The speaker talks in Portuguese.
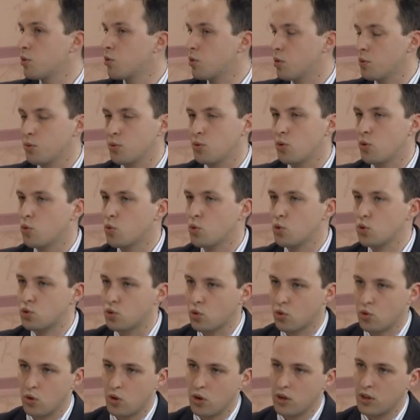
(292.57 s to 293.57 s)
Como o concurso
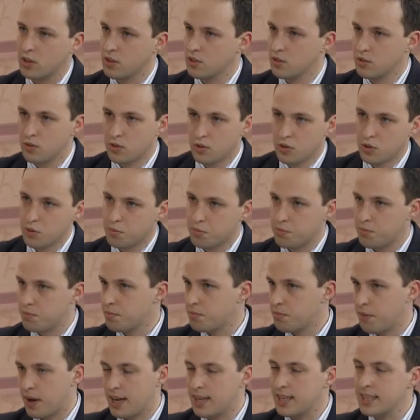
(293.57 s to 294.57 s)
ocorre no
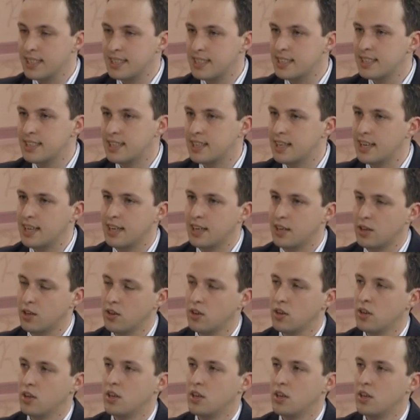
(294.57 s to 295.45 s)
país inteiro